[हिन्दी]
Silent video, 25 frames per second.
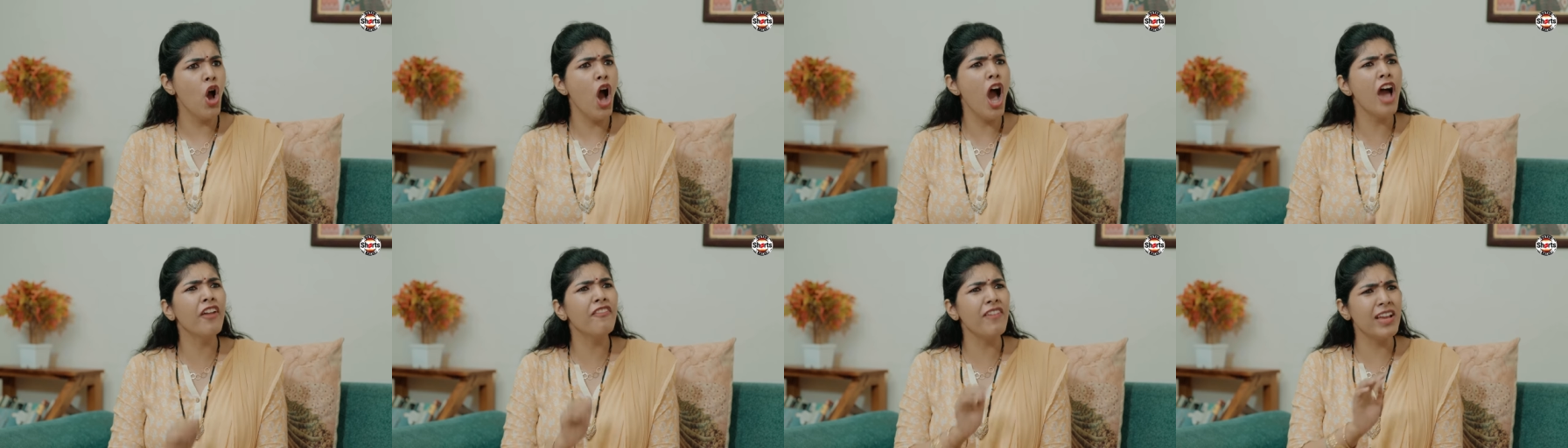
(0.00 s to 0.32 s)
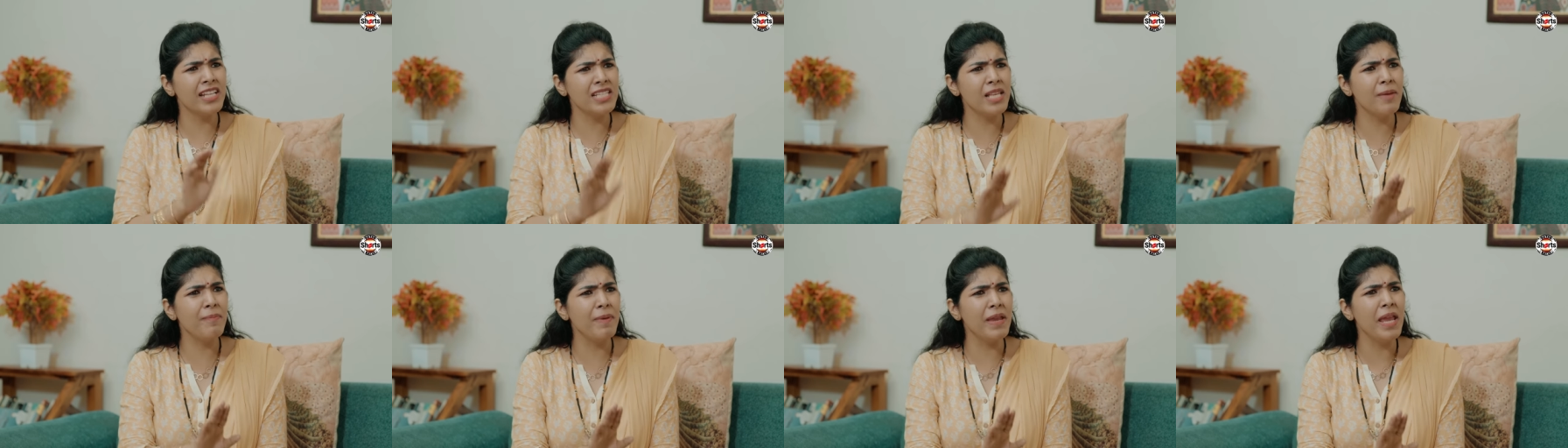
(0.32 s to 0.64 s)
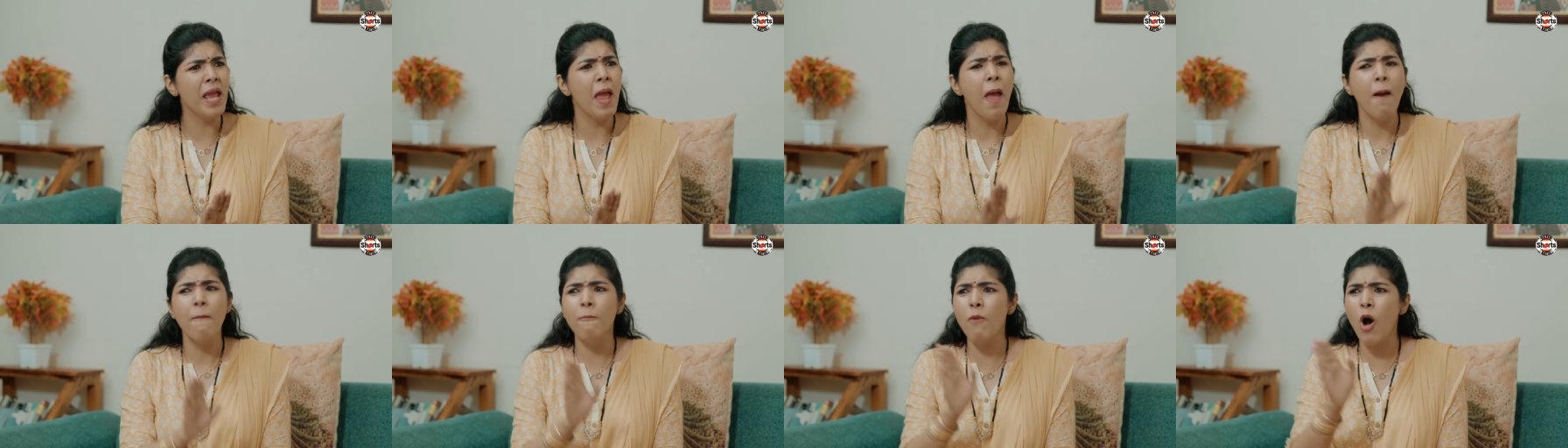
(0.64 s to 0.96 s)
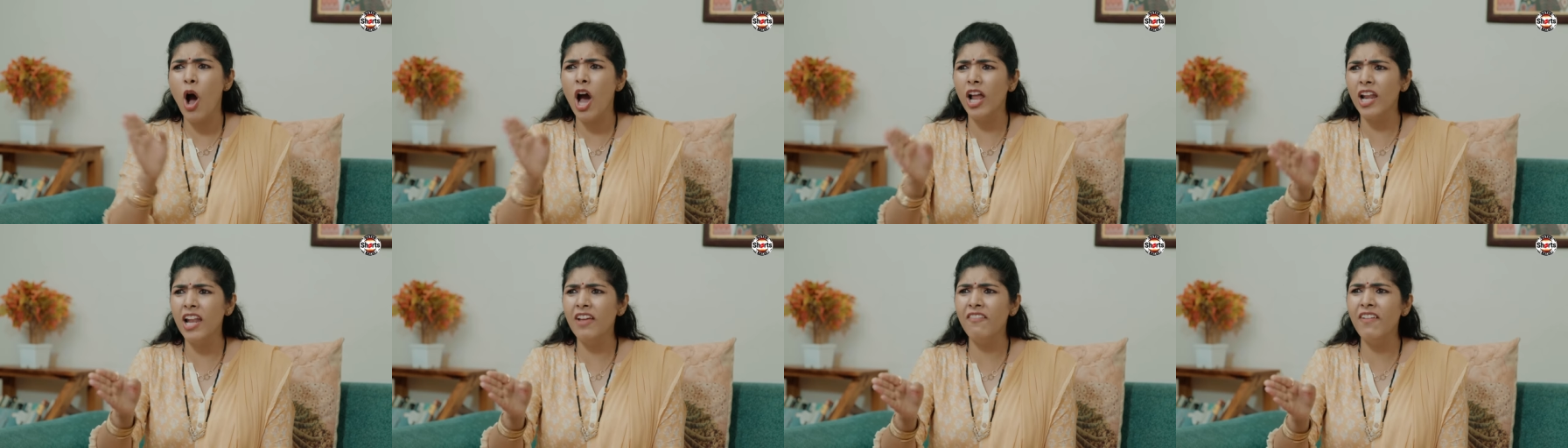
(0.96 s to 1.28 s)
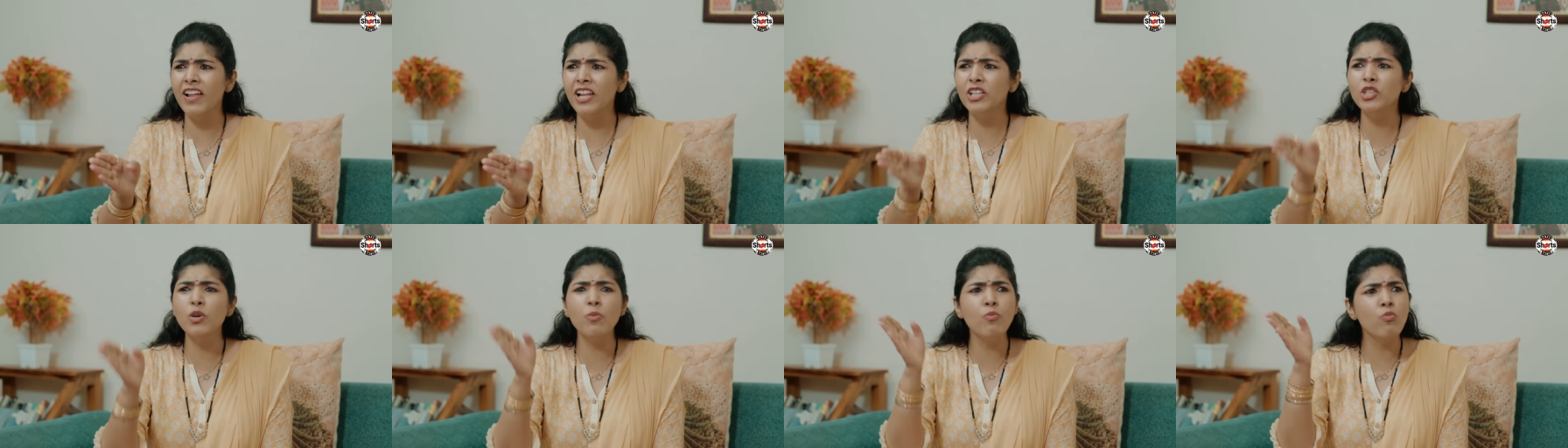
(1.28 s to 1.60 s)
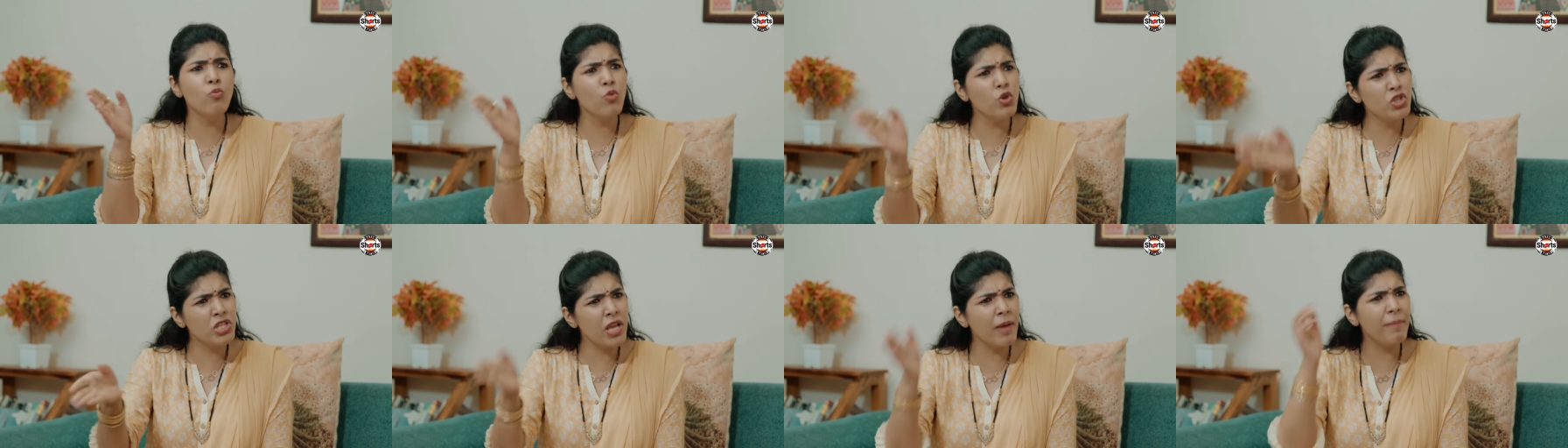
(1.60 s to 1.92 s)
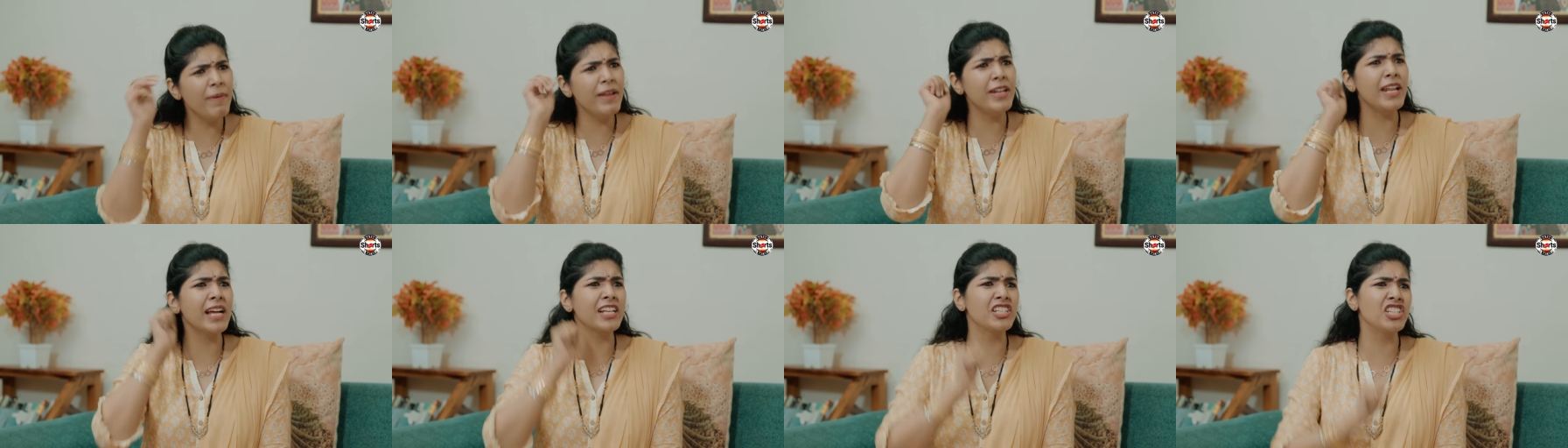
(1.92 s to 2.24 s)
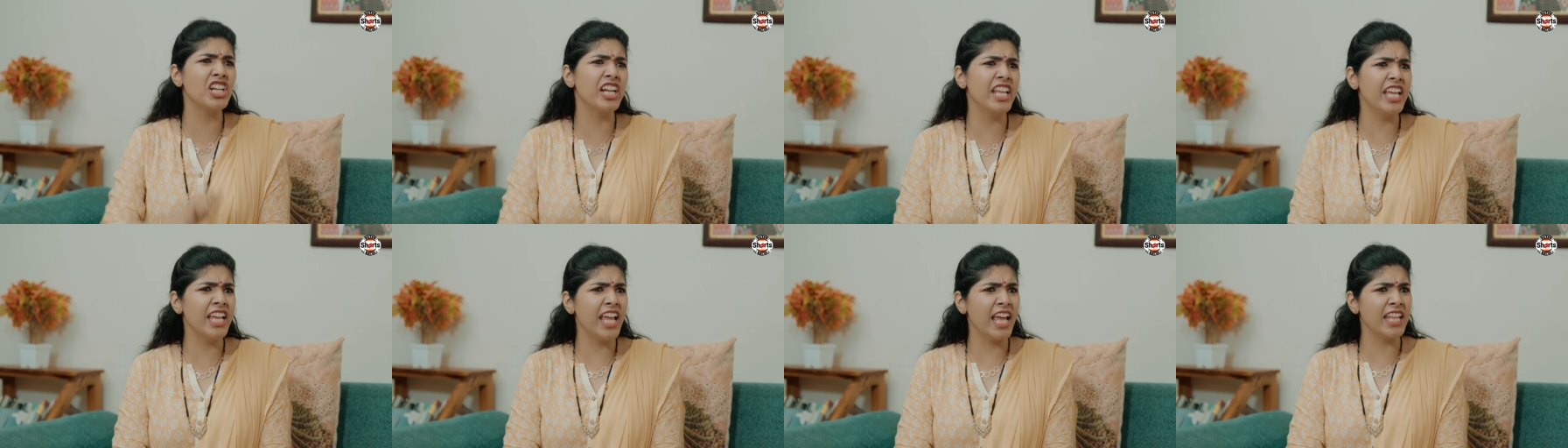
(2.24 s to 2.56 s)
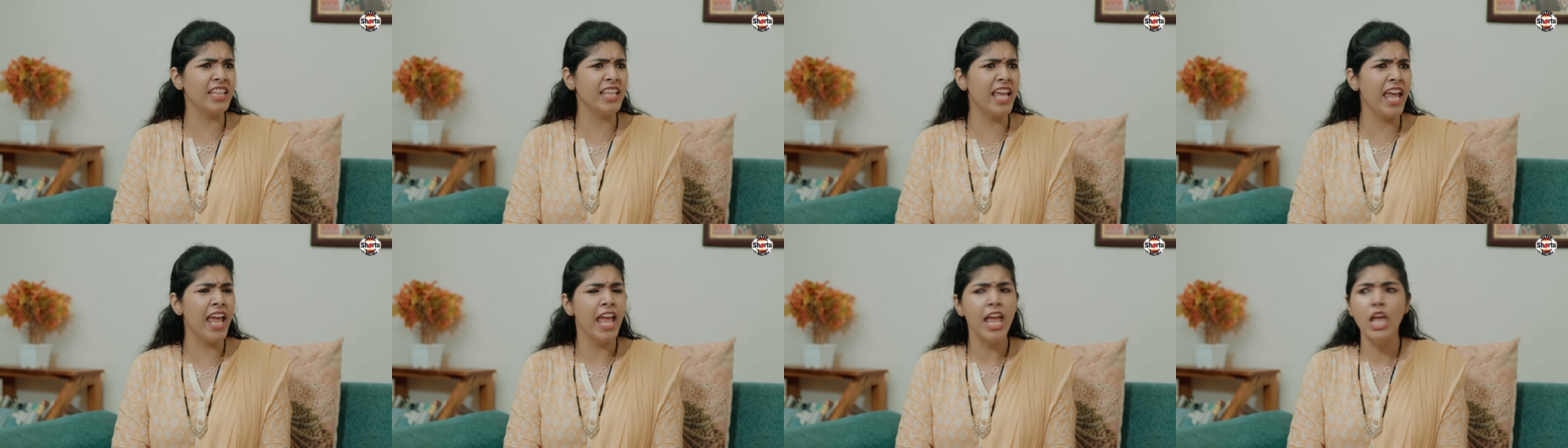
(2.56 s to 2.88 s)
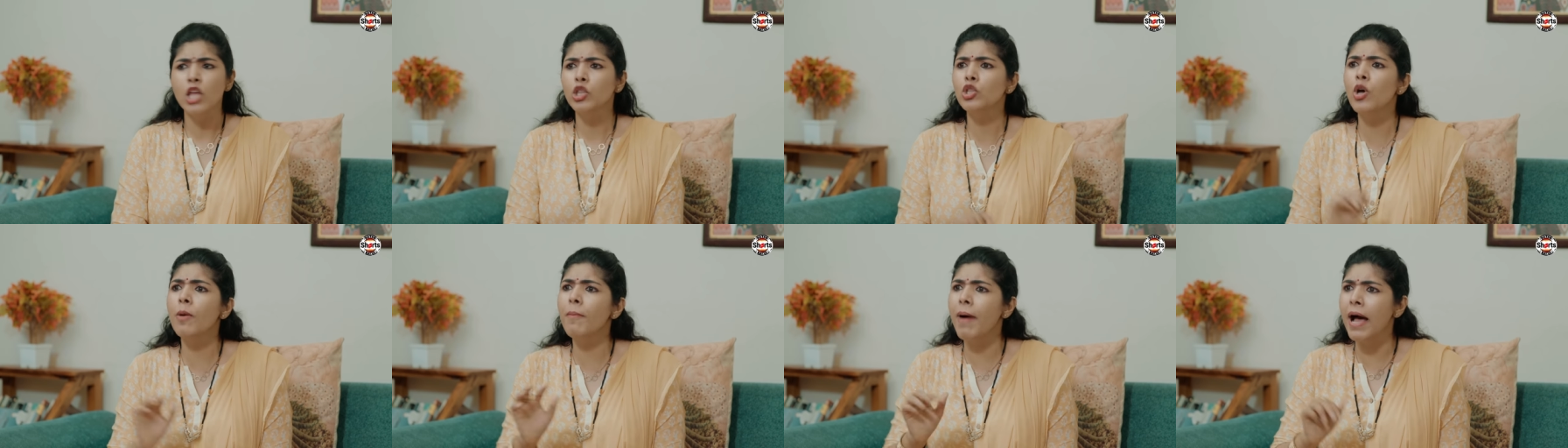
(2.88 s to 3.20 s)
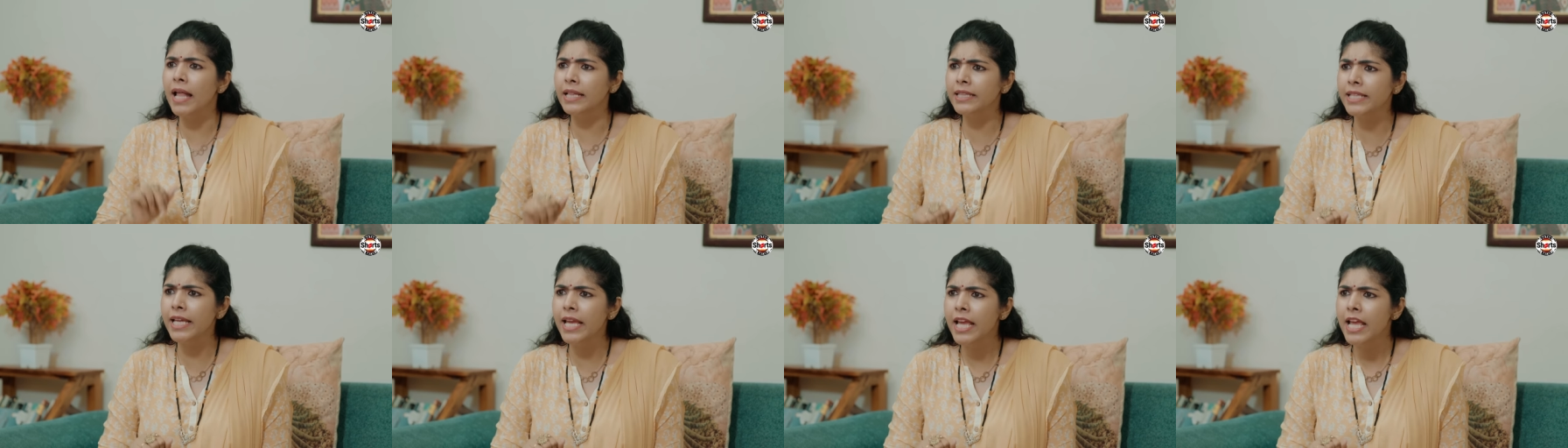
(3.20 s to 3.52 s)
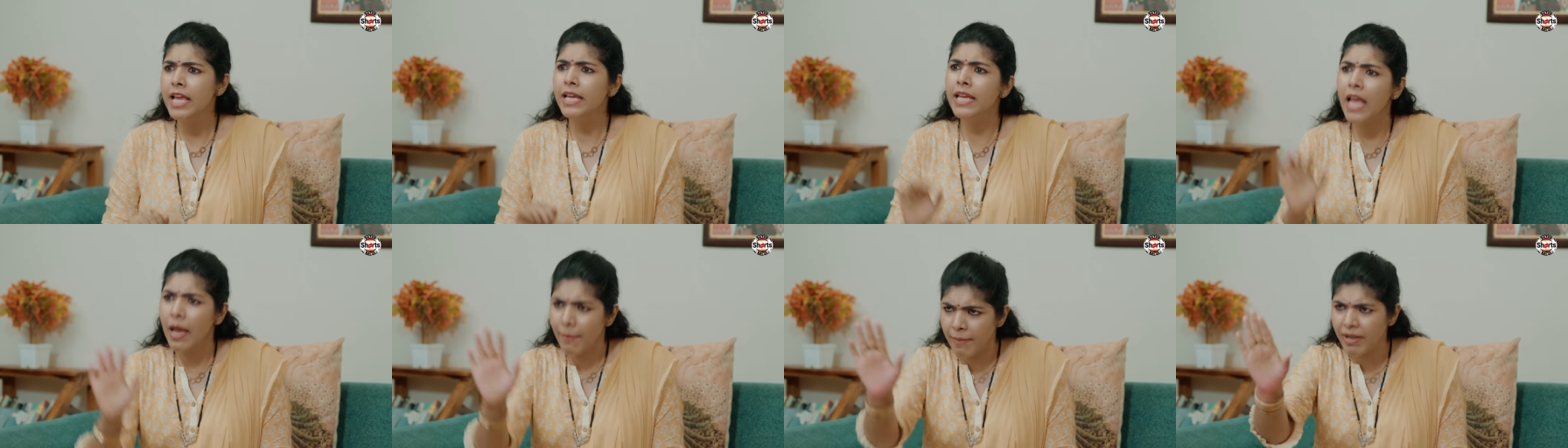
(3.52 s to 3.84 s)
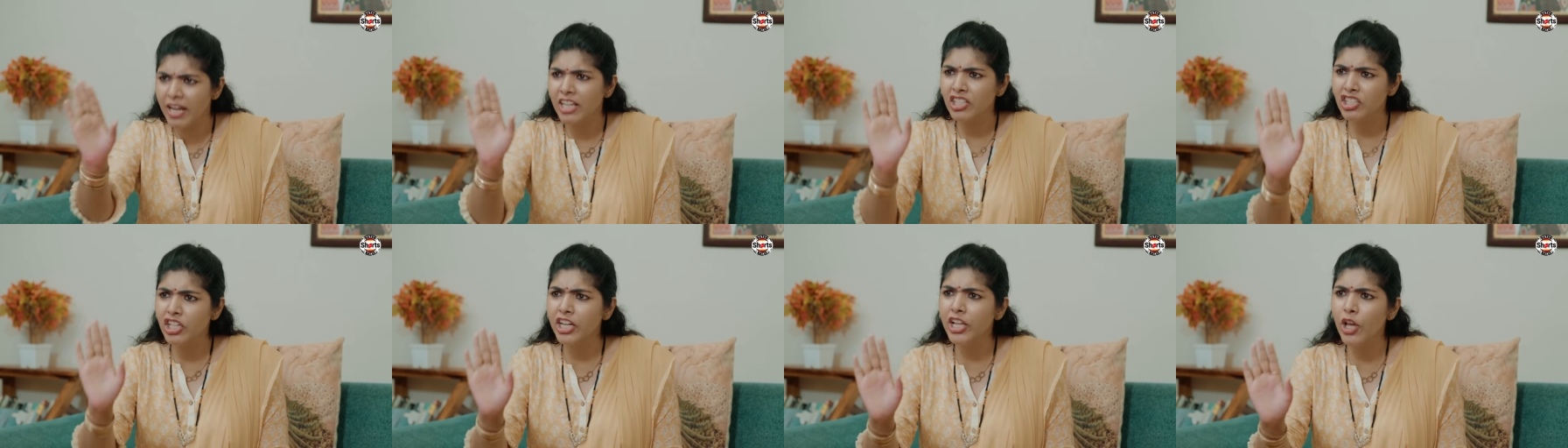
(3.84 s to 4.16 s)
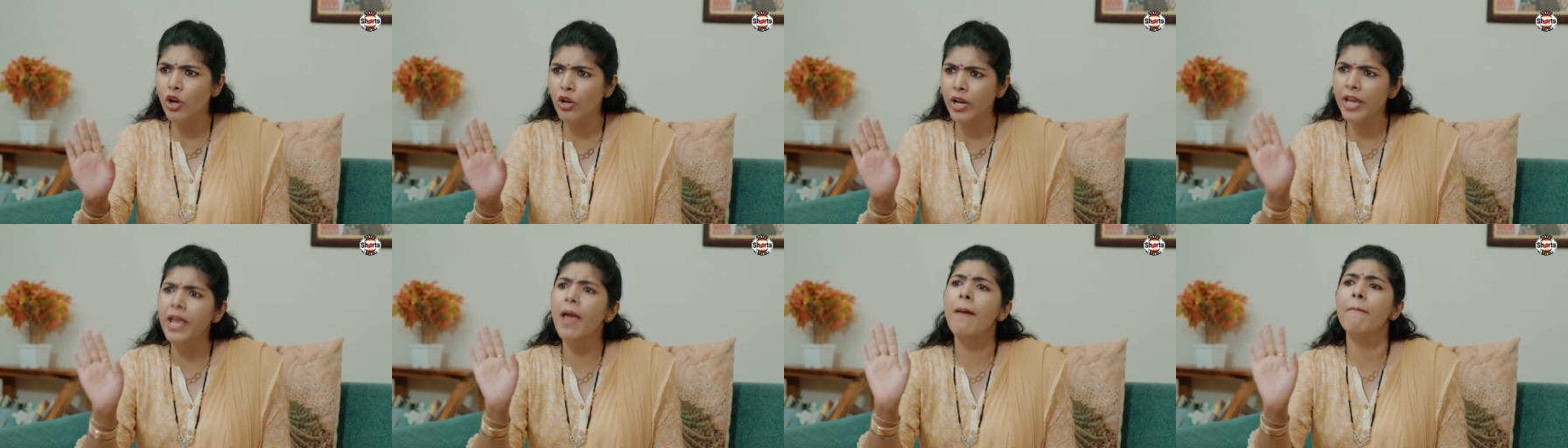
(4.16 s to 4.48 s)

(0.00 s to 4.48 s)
और वैसे भी मोहल्ले वाले तो मुझे भी नक्चड़ी कहते हैं तो मालती क्या मैं नक्चड़ी हो गई